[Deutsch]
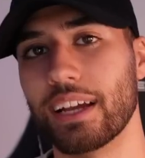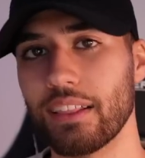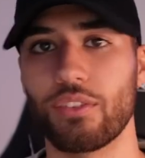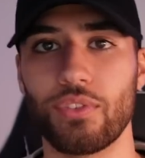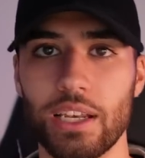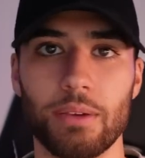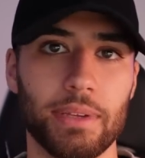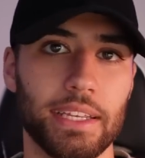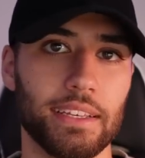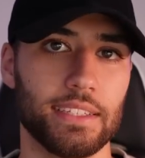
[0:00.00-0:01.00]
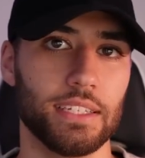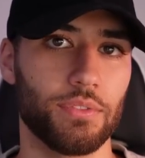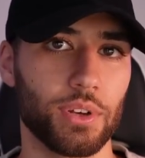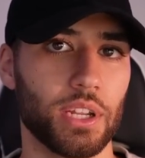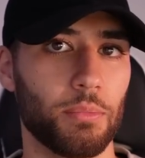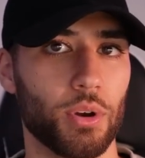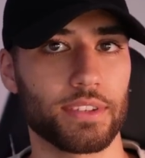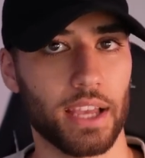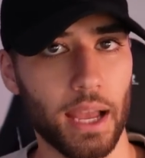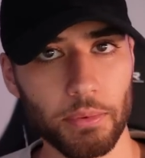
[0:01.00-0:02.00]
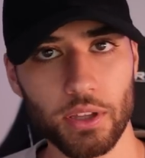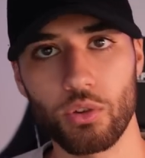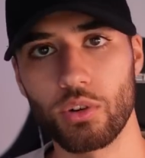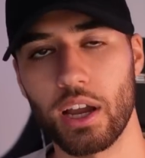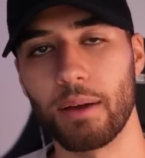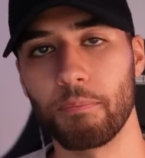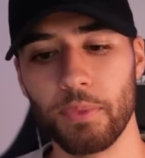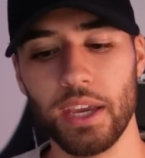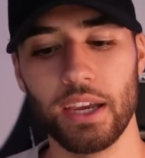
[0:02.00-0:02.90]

ganz viele BTC von der Börse abgezogen haben,